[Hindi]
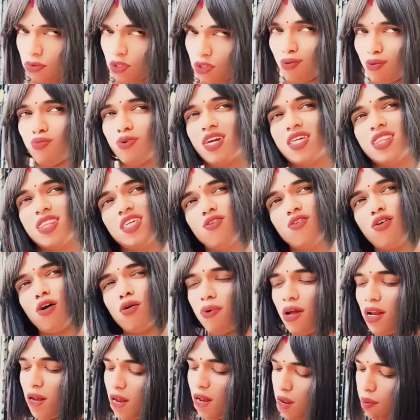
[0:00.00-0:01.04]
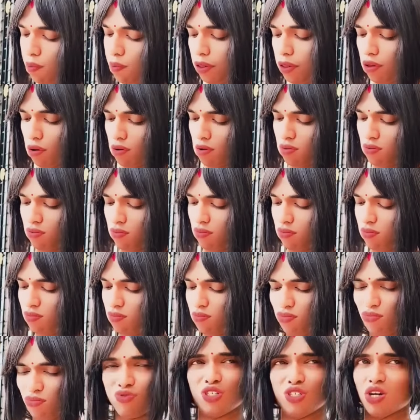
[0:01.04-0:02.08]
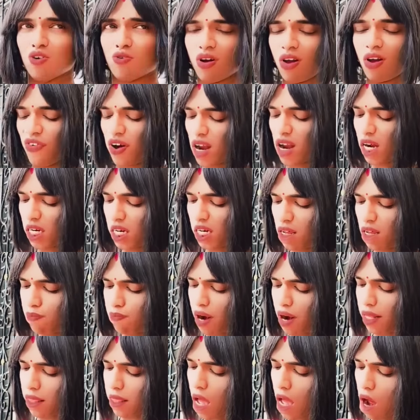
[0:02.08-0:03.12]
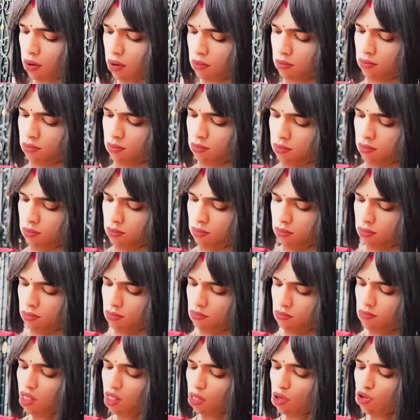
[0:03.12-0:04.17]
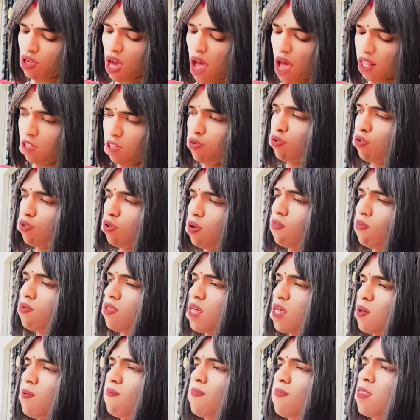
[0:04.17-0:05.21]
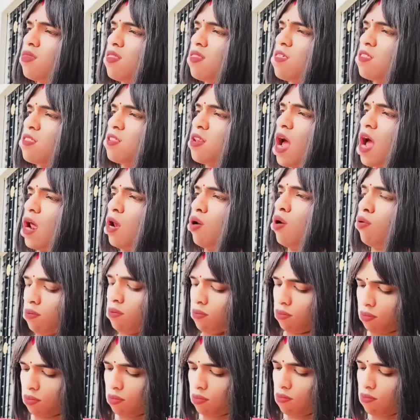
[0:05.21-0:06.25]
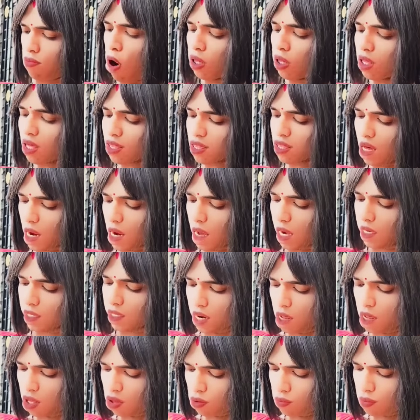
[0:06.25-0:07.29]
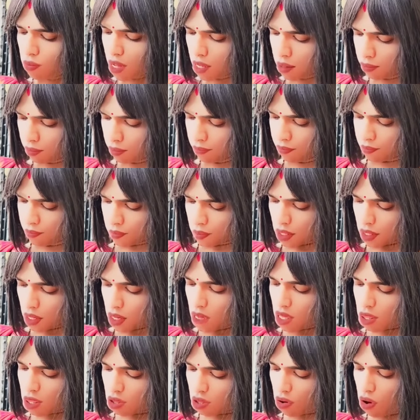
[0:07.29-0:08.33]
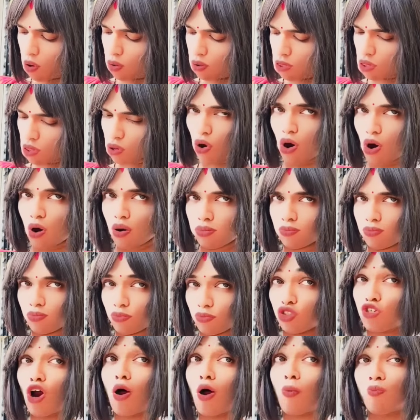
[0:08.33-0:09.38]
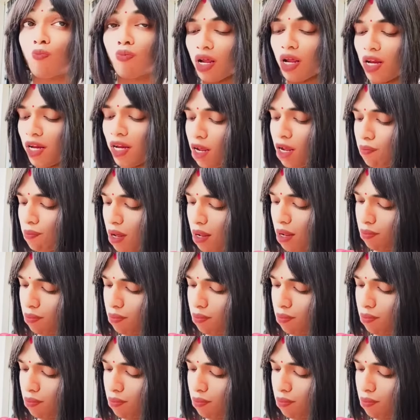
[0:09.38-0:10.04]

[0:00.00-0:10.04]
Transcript: तुम किसी को भी लिफ्ट दो मुझे कोई फर्क नहीं पड़ता मैं तो चाहती हूँ तुम उसी में बिजनेस डालो बहुत अच्छा लगता है ना तुम्हें इसको उसको ड्रॉप करने में